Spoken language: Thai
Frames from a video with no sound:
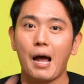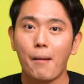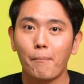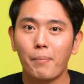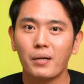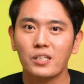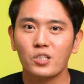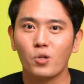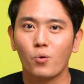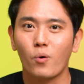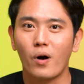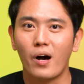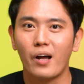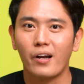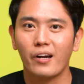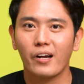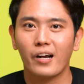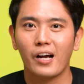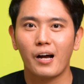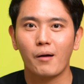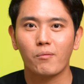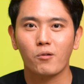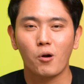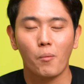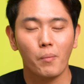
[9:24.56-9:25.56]
น้ำปัสสาวะ
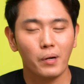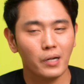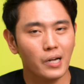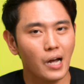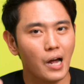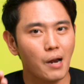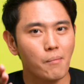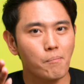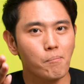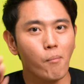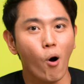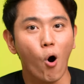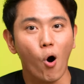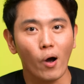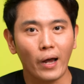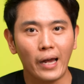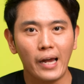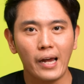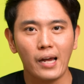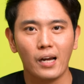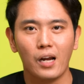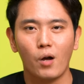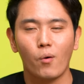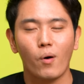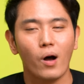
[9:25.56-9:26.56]
นะครับก็เป็นการบอก
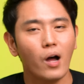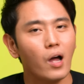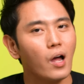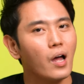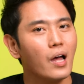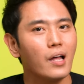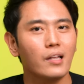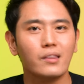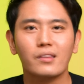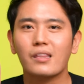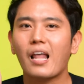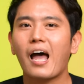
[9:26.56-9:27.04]
เหตุแล้วว่า